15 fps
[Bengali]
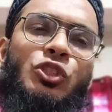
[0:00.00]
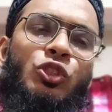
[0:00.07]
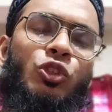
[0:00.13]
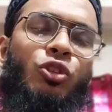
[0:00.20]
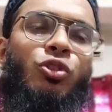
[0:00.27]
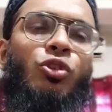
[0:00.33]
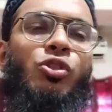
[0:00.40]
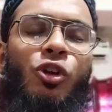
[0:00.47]

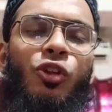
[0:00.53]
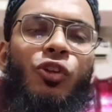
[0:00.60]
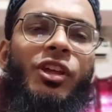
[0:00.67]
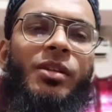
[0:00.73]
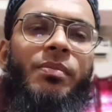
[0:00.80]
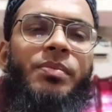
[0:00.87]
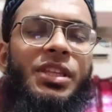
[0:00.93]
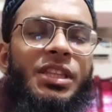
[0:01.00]
যত
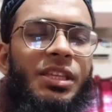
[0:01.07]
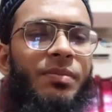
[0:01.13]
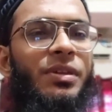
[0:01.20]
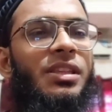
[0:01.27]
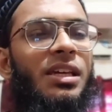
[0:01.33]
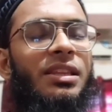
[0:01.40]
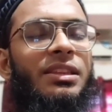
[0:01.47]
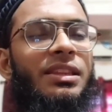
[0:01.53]
ধরনের
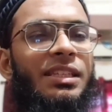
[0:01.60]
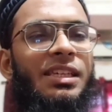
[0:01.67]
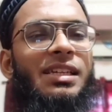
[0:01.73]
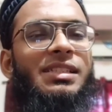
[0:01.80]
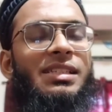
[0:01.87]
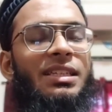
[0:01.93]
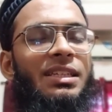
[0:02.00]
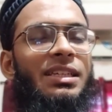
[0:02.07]
বিধিবিধান
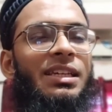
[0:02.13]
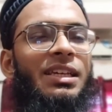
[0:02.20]
দিয়েছে